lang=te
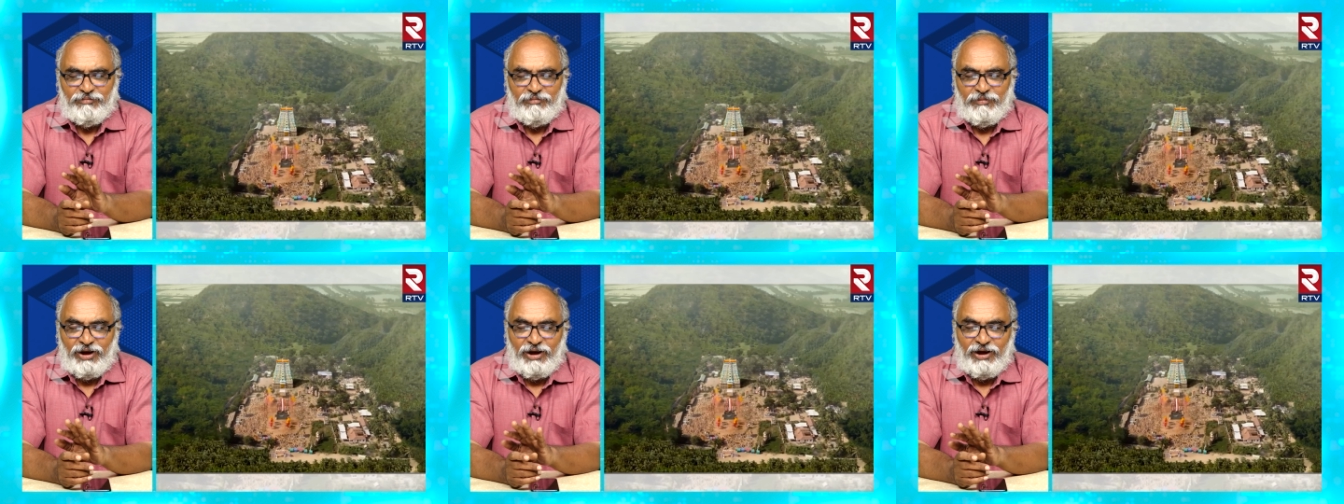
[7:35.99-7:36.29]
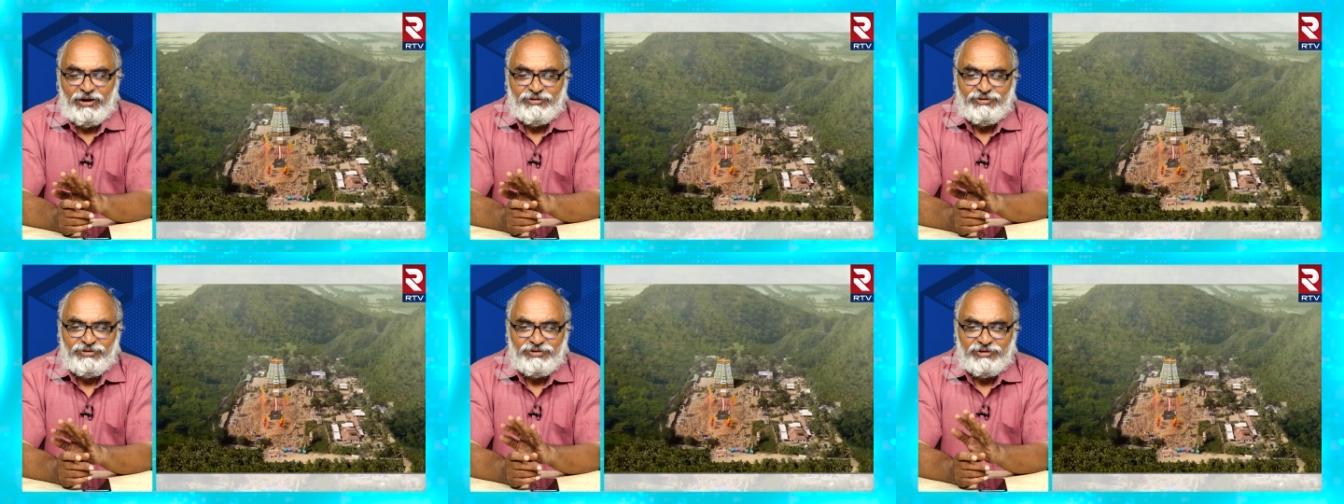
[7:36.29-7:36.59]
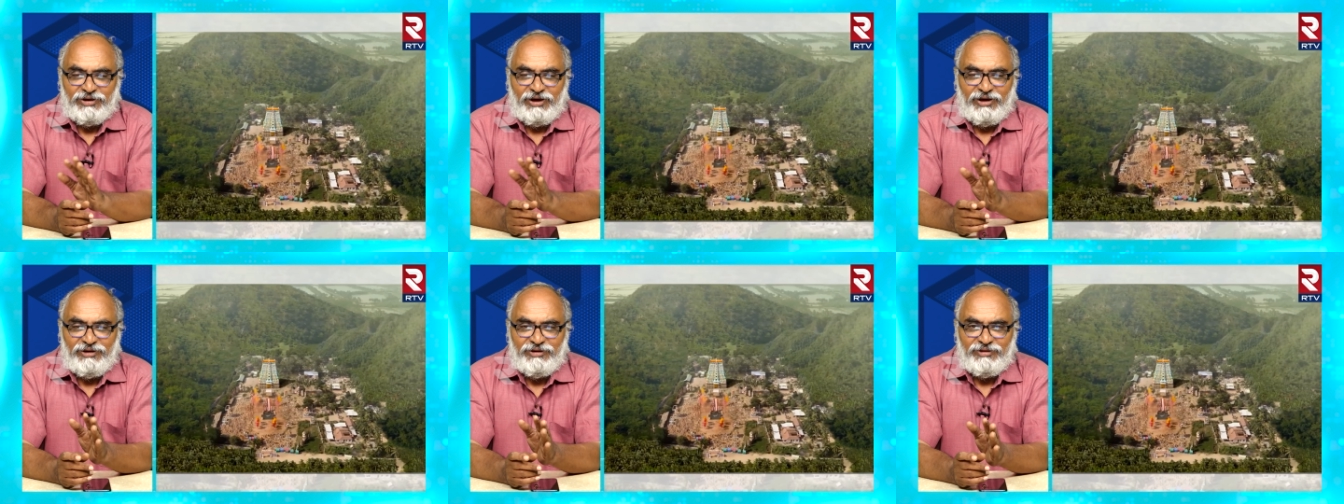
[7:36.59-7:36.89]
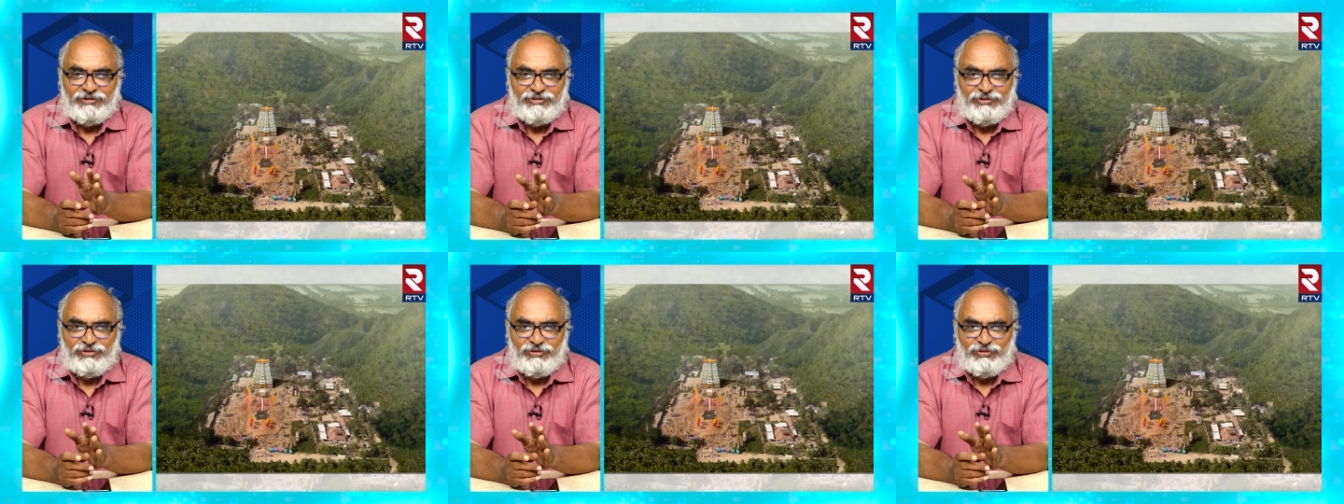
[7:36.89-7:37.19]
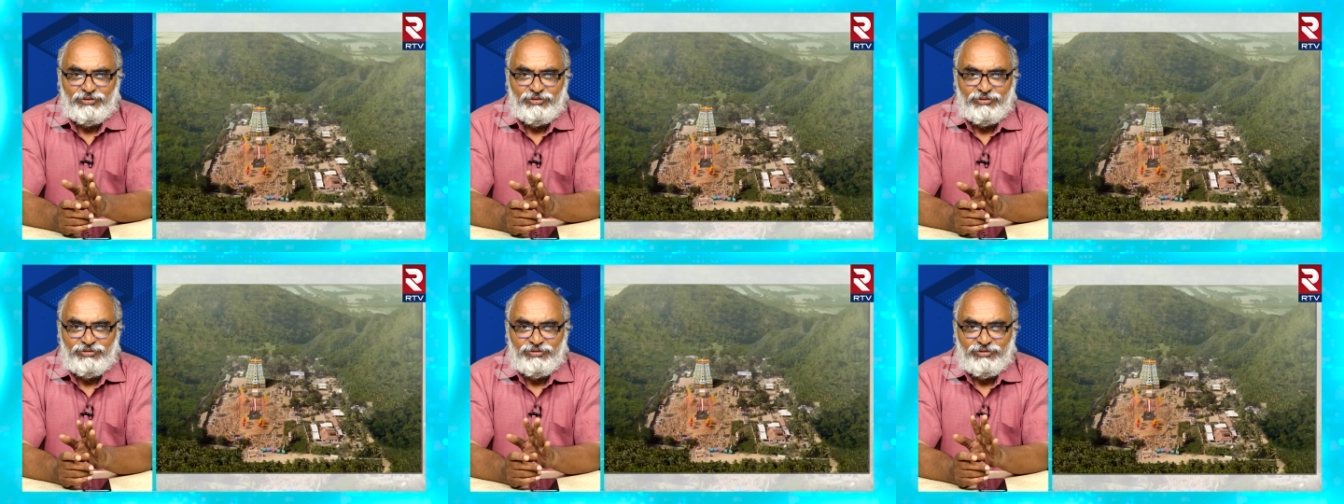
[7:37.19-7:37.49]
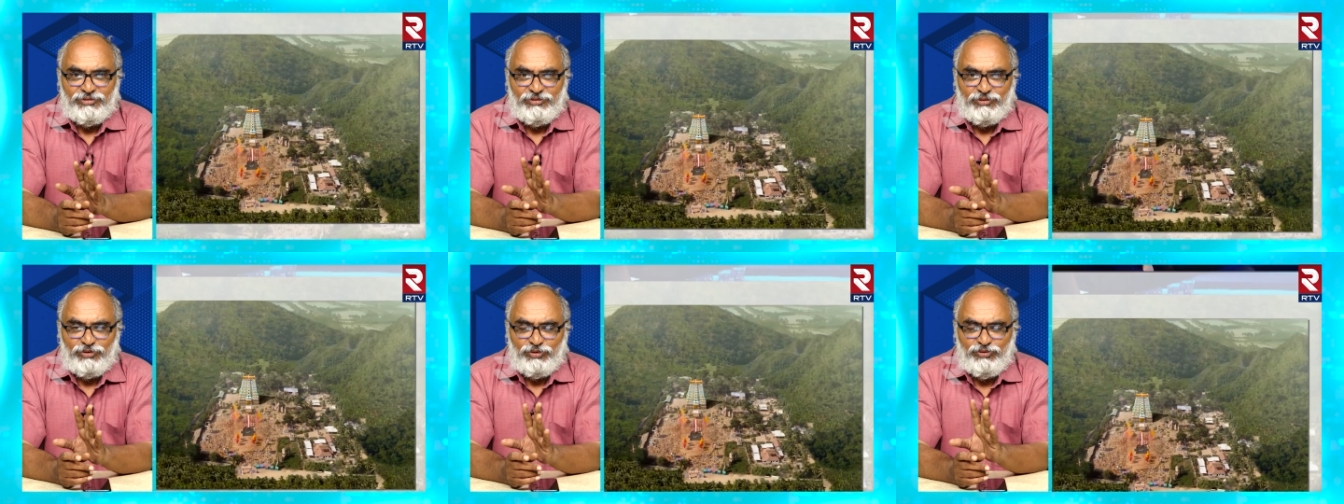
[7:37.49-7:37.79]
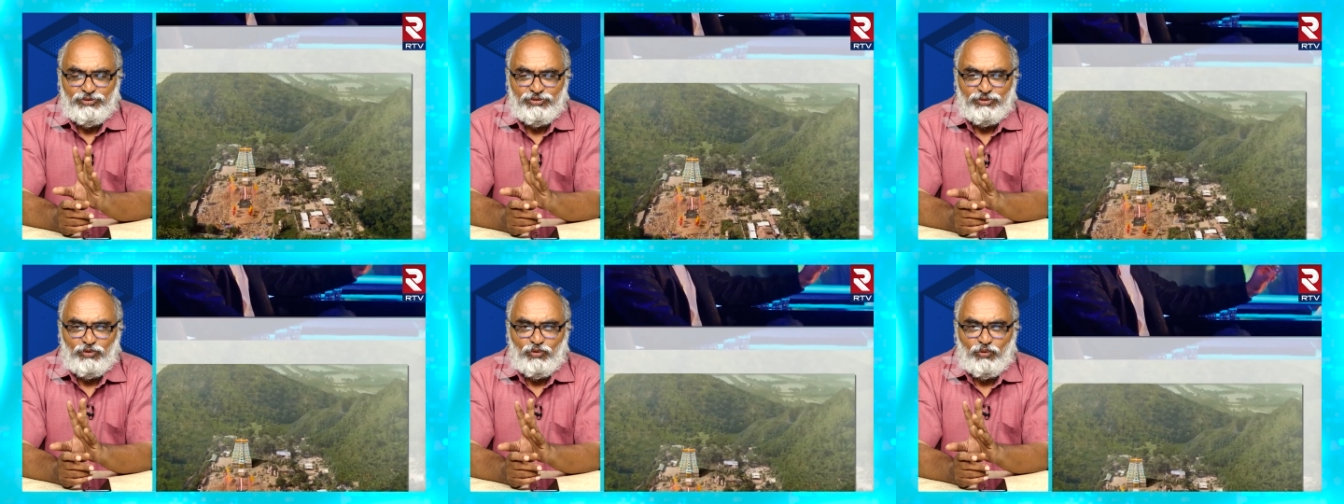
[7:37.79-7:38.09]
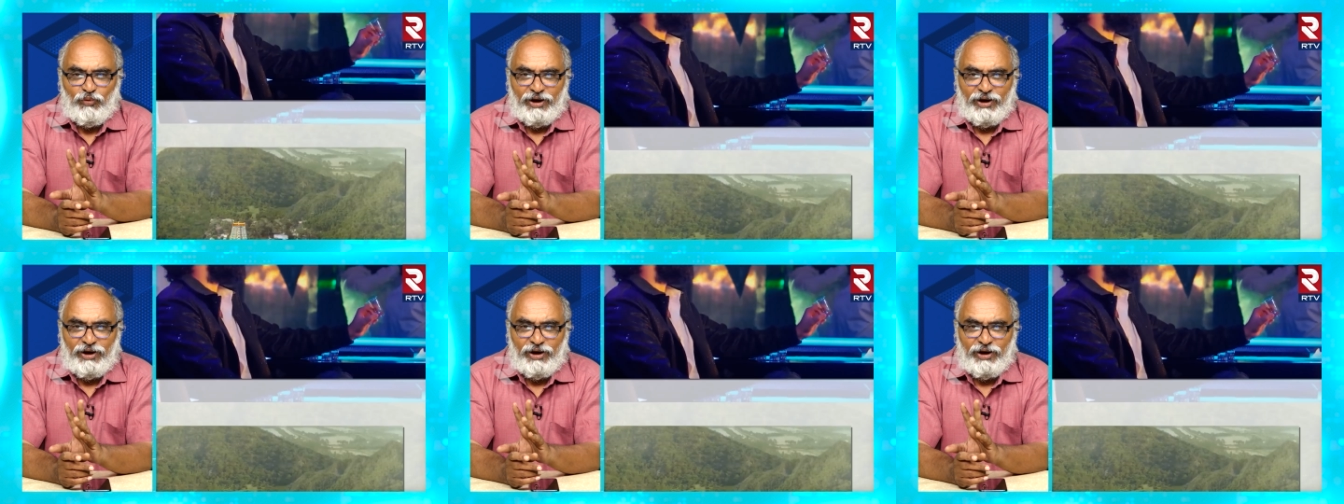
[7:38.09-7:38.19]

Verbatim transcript: మాస్ క్యారెక్టరు కొంచెం